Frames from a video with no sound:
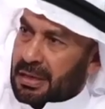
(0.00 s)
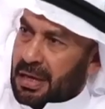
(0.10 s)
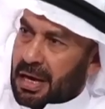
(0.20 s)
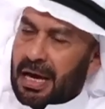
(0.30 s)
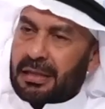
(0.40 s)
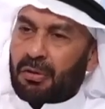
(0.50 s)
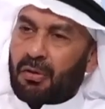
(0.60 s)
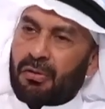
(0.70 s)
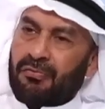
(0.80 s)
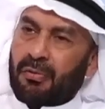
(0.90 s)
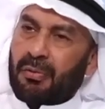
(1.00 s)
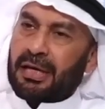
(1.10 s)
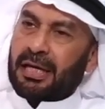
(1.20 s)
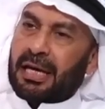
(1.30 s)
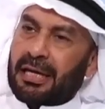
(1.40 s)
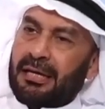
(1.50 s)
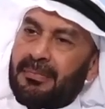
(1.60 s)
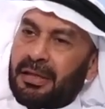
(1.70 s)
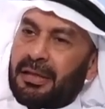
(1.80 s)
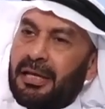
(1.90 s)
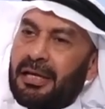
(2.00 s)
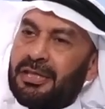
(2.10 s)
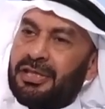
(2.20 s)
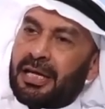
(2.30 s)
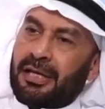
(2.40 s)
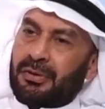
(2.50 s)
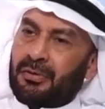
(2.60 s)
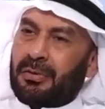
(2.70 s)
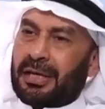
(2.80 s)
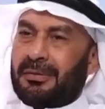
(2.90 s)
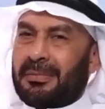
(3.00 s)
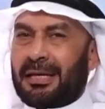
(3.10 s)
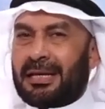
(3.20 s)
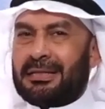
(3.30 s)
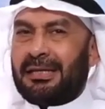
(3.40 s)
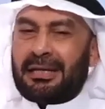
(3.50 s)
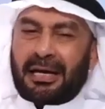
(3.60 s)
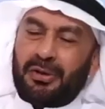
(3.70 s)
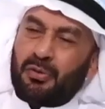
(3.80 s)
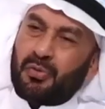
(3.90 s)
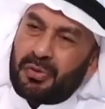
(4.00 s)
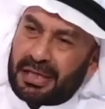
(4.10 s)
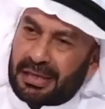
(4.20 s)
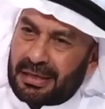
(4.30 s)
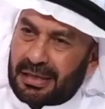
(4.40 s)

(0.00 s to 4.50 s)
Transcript: هذا الخوف هو اللي يخليه ما يطلع الاشياء اللي عندي يقول لك يمكن الناس ينتقدوني